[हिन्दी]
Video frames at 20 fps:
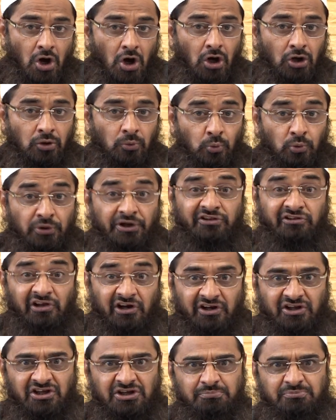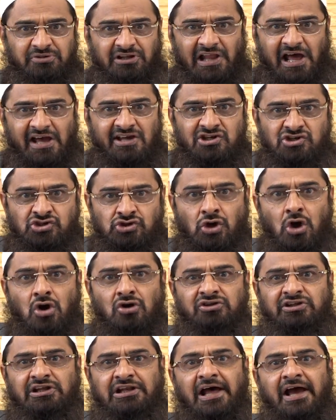और उन्हें तरगीब दिलाई शौक
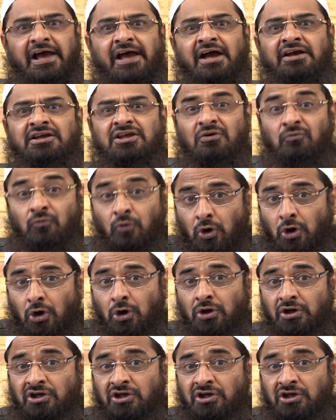दिलाया कि वो